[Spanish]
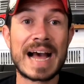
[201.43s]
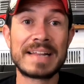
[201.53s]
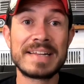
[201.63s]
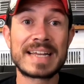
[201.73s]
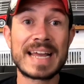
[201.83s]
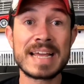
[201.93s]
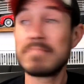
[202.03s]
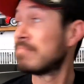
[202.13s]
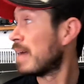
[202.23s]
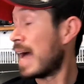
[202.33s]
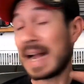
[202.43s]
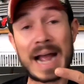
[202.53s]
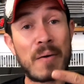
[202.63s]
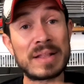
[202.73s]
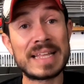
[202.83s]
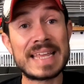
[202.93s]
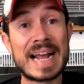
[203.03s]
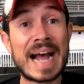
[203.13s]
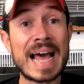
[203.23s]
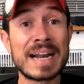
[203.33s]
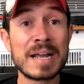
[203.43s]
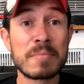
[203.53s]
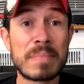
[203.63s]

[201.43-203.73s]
Así que acaban de llegar,